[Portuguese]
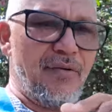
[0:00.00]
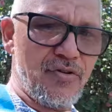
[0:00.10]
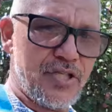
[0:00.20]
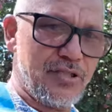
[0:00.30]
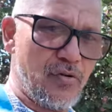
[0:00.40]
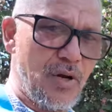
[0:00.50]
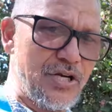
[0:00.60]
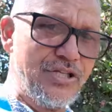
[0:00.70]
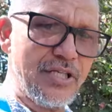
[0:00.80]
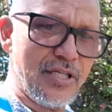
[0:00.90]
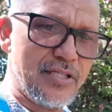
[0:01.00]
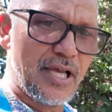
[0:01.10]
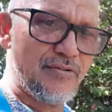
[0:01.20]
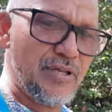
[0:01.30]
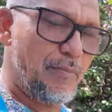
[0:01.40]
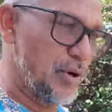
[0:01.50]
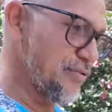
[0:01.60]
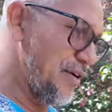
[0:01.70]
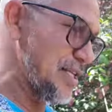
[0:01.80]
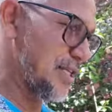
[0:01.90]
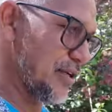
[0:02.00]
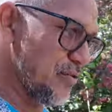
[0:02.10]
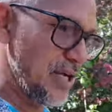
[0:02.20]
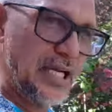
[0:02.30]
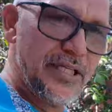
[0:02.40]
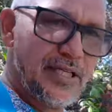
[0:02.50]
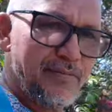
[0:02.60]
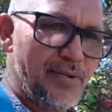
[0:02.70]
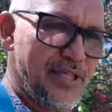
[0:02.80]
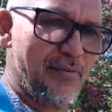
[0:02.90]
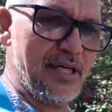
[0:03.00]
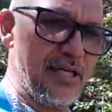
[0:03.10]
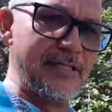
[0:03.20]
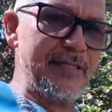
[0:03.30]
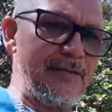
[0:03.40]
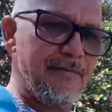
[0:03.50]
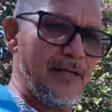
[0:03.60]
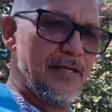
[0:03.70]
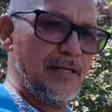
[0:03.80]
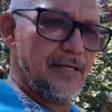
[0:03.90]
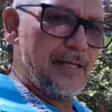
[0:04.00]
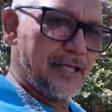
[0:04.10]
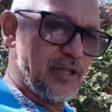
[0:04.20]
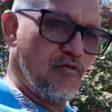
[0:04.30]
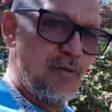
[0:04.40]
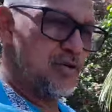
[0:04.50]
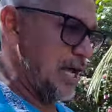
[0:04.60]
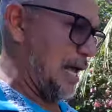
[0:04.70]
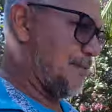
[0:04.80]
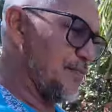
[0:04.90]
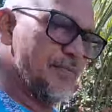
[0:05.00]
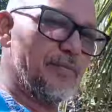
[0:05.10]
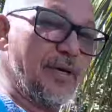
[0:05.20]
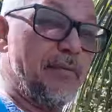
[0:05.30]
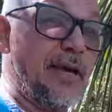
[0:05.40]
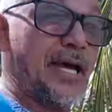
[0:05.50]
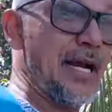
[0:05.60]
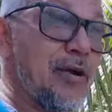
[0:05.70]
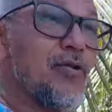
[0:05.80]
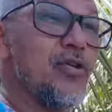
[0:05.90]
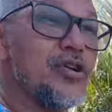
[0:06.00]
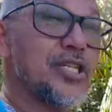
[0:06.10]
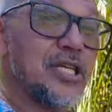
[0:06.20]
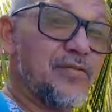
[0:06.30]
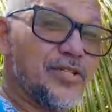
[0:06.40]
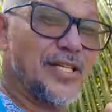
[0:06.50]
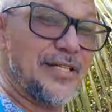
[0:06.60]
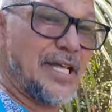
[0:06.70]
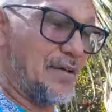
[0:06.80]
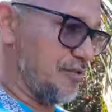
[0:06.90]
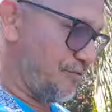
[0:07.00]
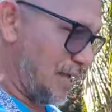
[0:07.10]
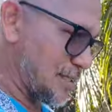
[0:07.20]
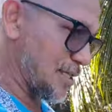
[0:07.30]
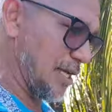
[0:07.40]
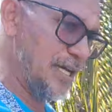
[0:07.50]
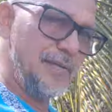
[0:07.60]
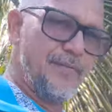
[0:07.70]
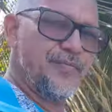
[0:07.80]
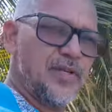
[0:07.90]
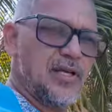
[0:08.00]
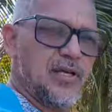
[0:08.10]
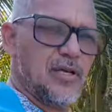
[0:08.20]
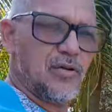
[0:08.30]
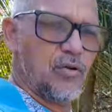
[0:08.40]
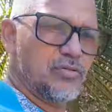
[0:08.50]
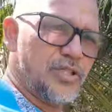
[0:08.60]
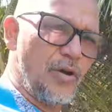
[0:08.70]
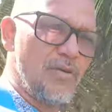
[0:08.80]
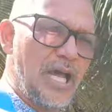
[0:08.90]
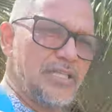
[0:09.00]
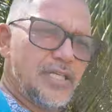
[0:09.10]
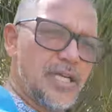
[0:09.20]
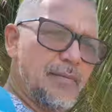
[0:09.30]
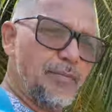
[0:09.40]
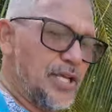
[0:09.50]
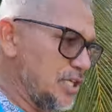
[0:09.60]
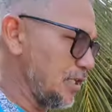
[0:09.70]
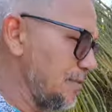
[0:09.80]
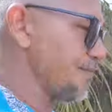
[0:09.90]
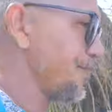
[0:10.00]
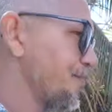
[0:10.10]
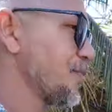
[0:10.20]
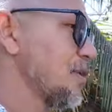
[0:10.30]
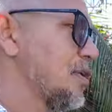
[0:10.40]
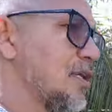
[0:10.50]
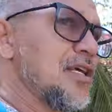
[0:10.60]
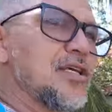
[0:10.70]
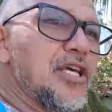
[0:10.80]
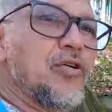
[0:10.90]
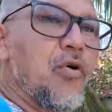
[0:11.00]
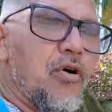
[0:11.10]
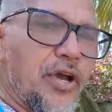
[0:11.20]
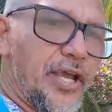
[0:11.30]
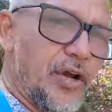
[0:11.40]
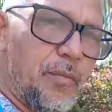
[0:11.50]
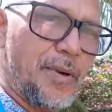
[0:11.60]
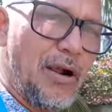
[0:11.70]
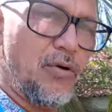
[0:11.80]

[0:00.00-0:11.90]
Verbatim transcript: para vocês algumas dicas que é que você pode fazer com galo de campina, beleza? Então vamos lá. Primeira coisa que você deve fazer com o teu galo de campina que correu para